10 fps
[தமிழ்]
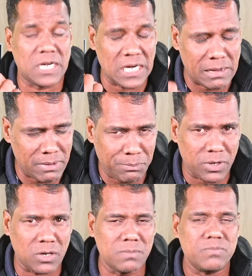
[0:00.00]
பெடரல்
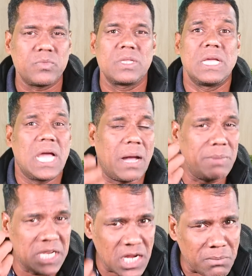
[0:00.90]
அமைப்புக்கும்
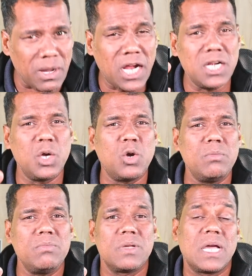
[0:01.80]
அமெரிக்க
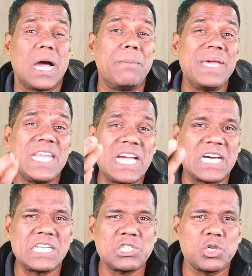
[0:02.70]
மக்களுக்கும் அமெரிக்க
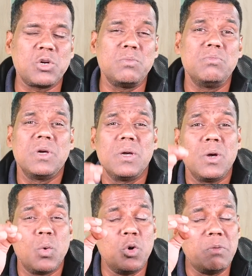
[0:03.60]
அரசுக்கும்
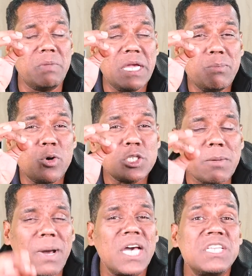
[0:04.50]
ஒரு மிக
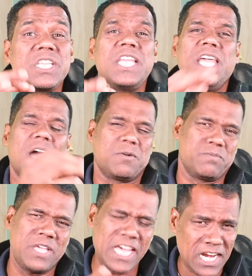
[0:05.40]
மோசமான செய்தியாகும்
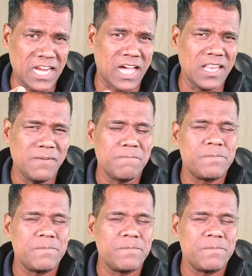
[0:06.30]
ஏனென்றால்